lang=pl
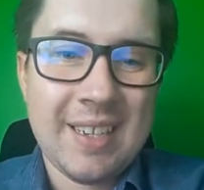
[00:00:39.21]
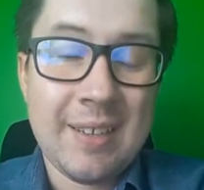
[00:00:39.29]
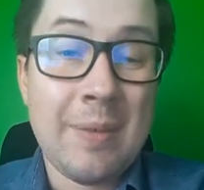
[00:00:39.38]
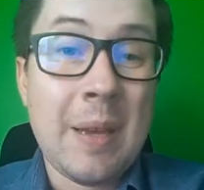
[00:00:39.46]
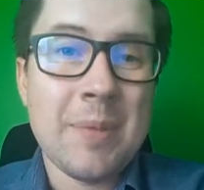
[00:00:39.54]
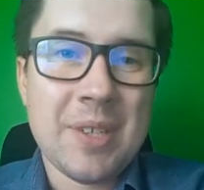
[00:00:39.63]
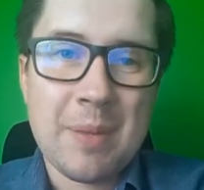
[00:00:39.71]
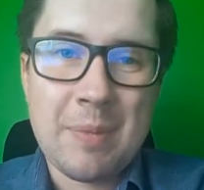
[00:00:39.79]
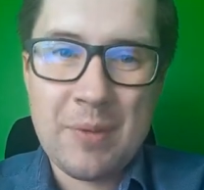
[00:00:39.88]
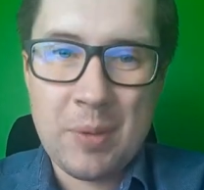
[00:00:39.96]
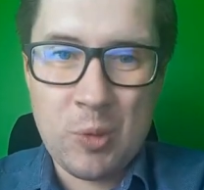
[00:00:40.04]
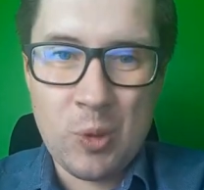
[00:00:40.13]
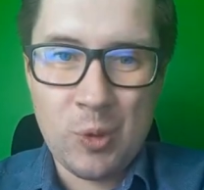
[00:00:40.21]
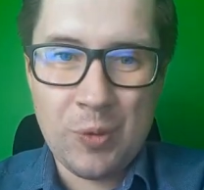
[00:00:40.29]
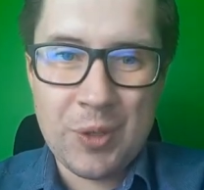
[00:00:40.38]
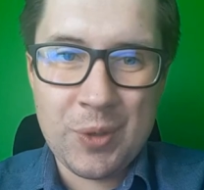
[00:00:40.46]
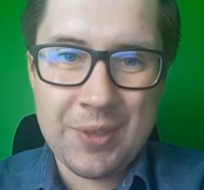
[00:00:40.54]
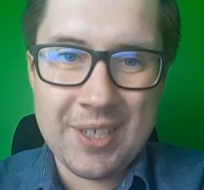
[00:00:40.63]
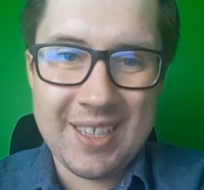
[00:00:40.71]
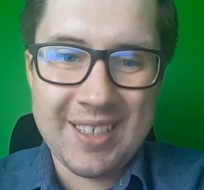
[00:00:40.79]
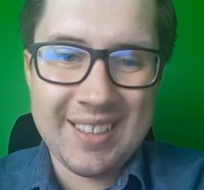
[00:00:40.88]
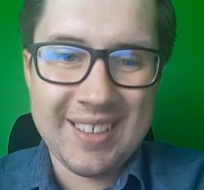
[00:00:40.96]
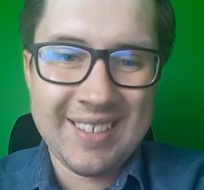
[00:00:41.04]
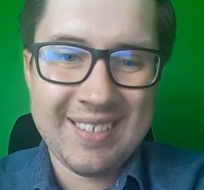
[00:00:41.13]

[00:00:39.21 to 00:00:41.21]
wiem, że na pewno były również udzielane.